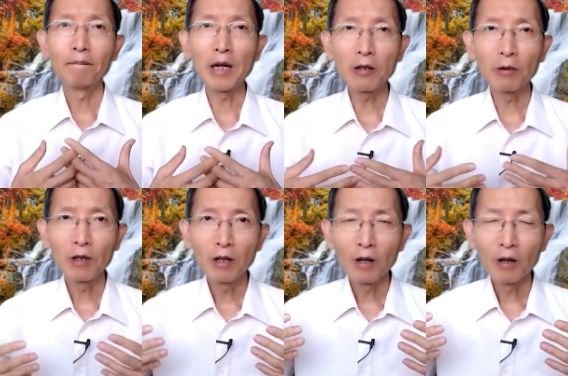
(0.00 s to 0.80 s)
没有
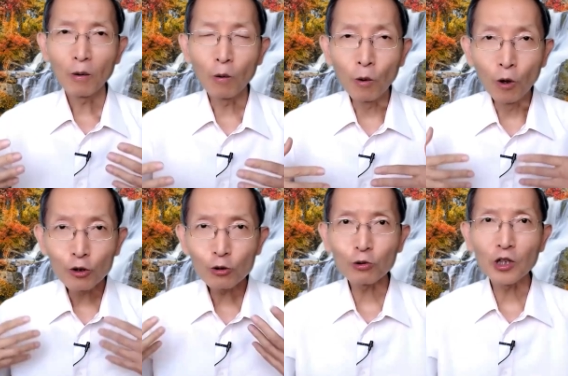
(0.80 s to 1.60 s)

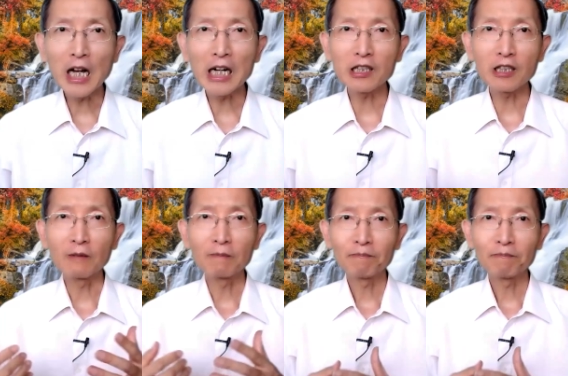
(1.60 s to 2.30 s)
活出主的样式。